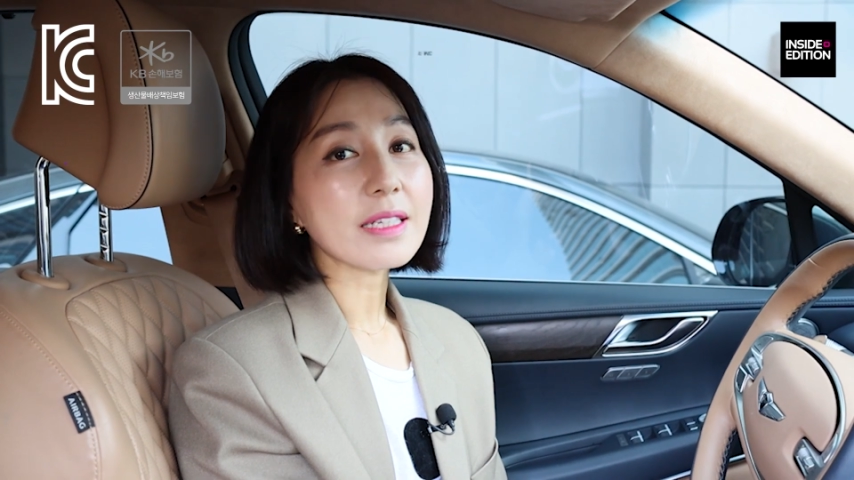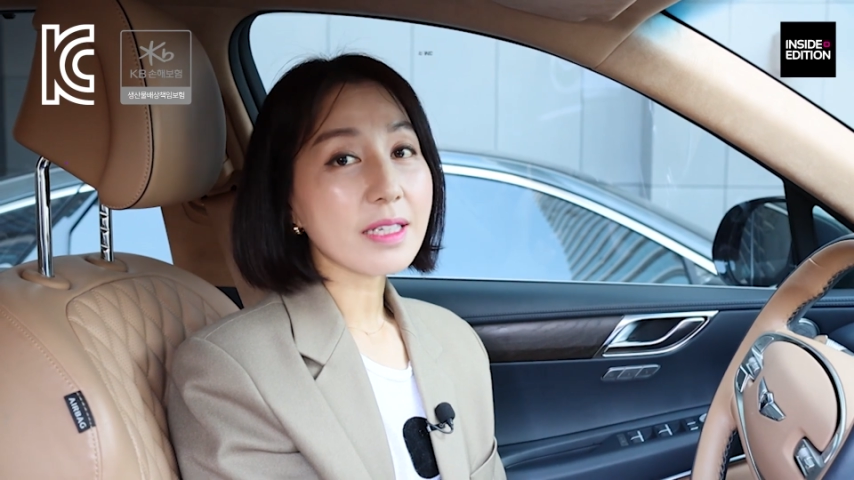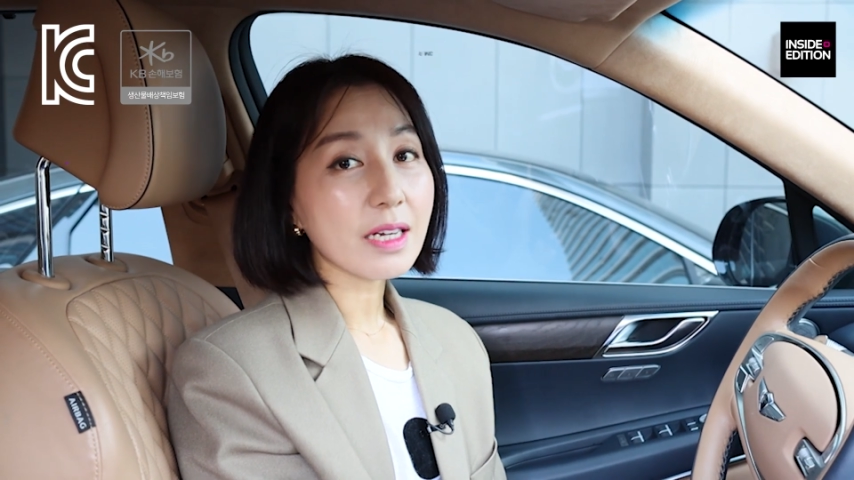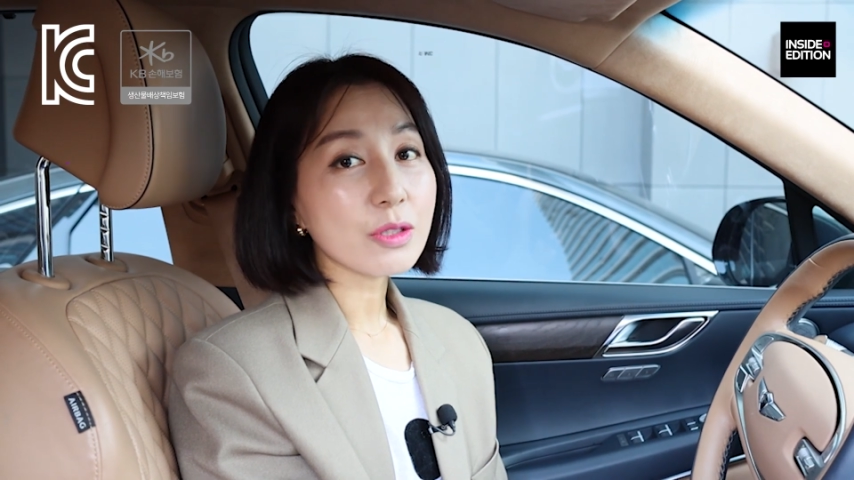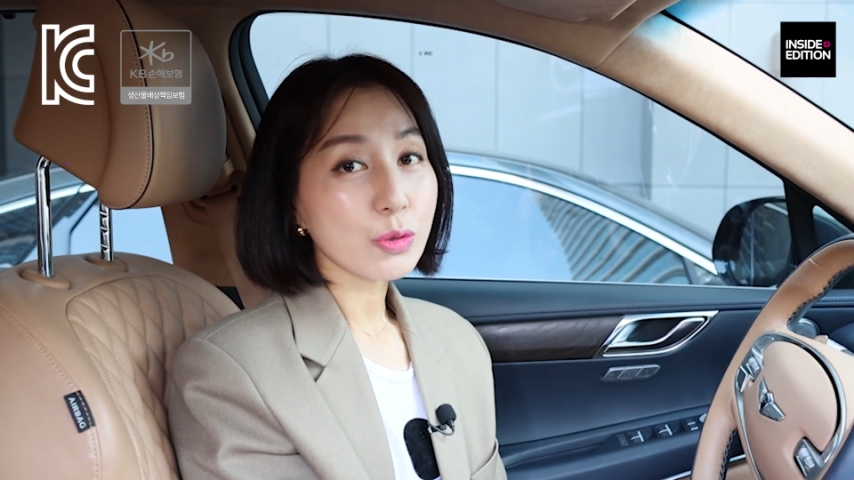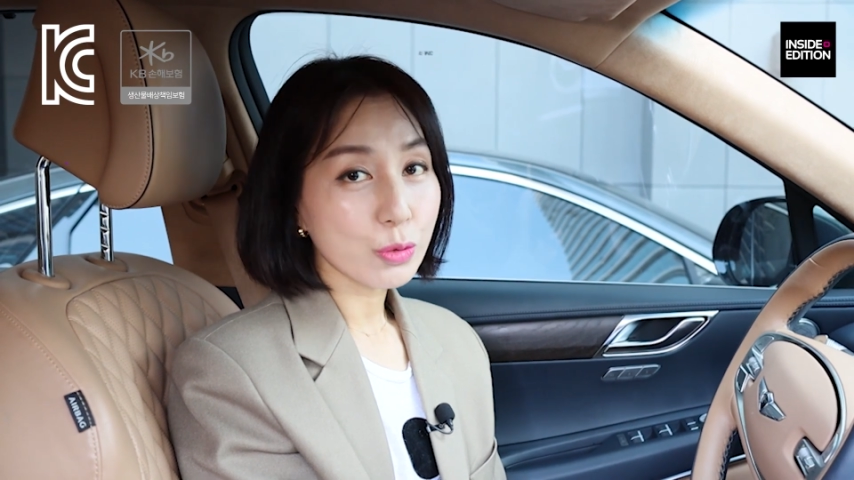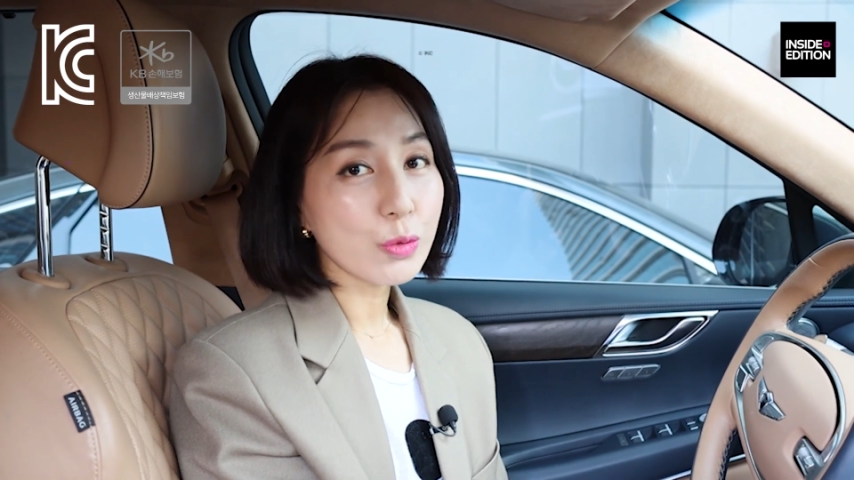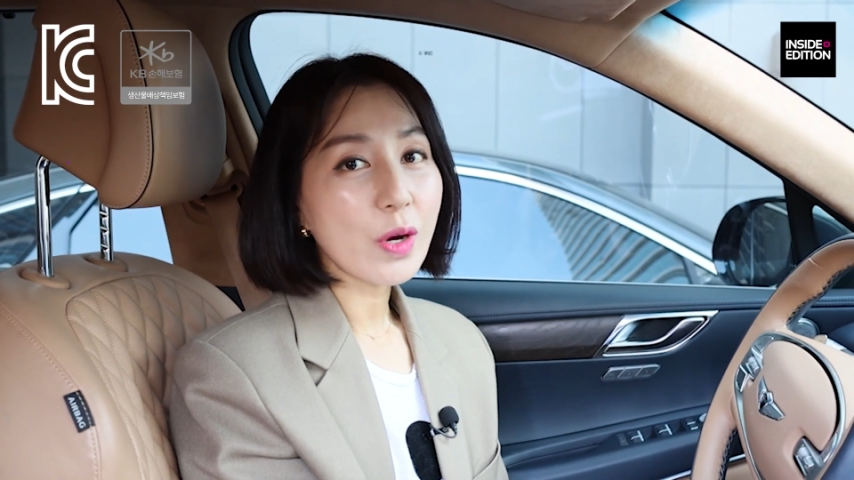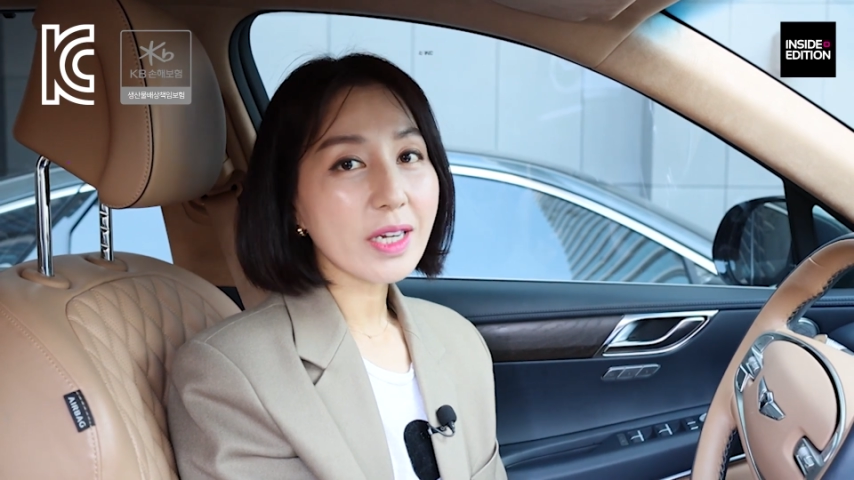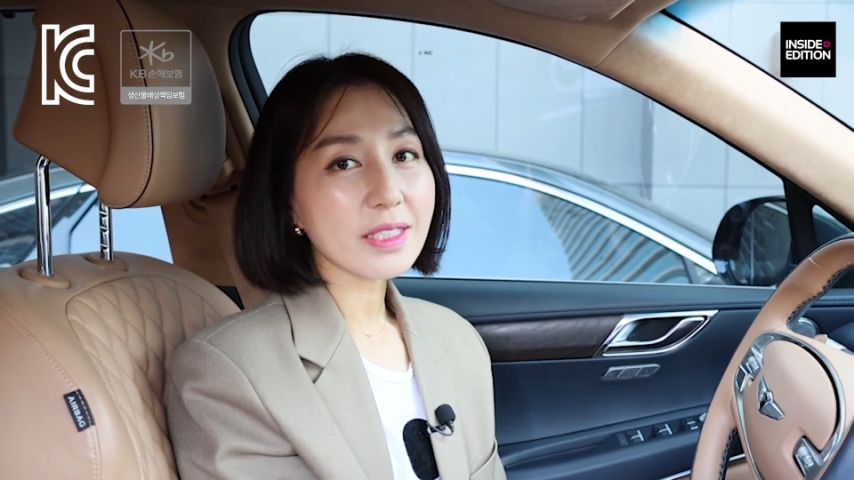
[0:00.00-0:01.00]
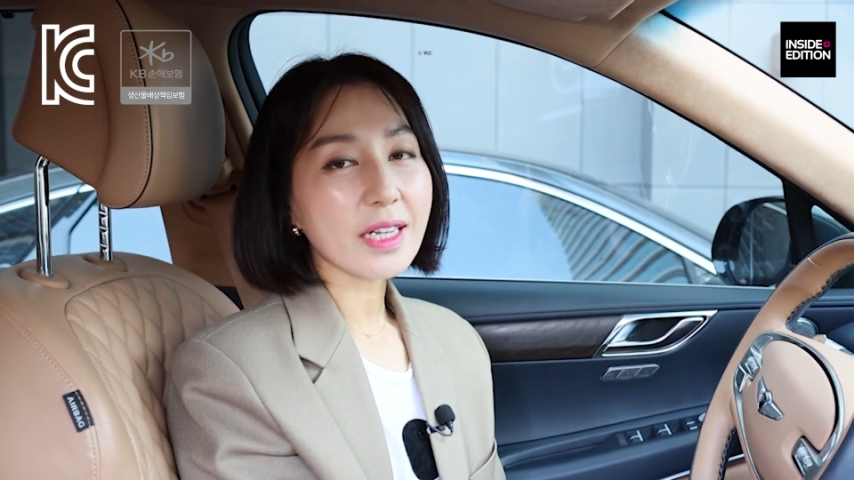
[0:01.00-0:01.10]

가장 중요하게